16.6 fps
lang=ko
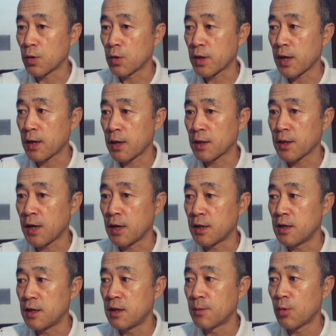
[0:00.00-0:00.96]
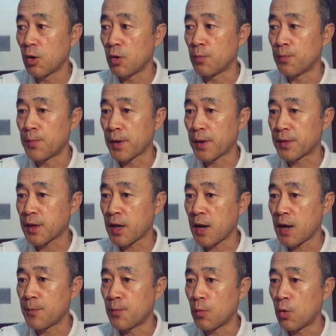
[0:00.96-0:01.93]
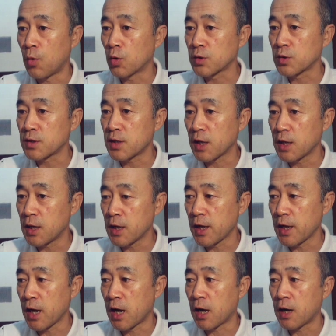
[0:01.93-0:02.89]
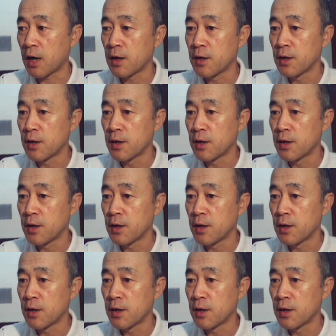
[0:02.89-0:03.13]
캐나다, 일본, 베트남, 오스트레일리아,